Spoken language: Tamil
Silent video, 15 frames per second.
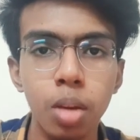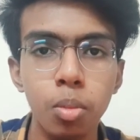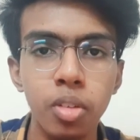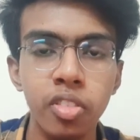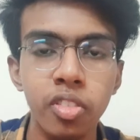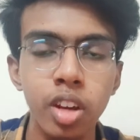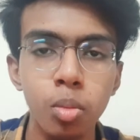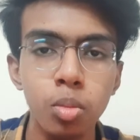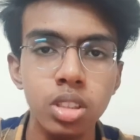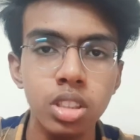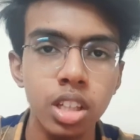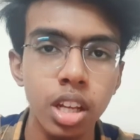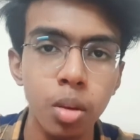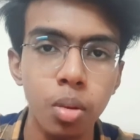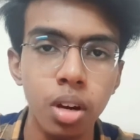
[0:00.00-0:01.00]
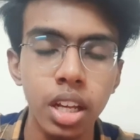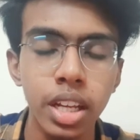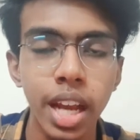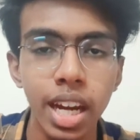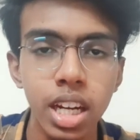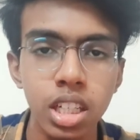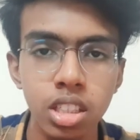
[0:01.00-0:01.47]
நம்ம ஃபேமஸ் கேமான
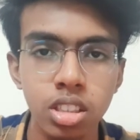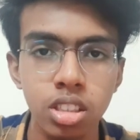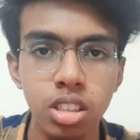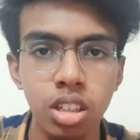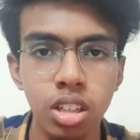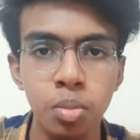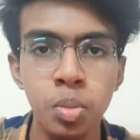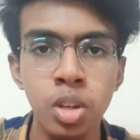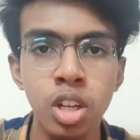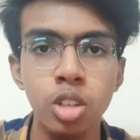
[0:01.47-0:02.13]
கேண்டி கிரஷ் இருக்குது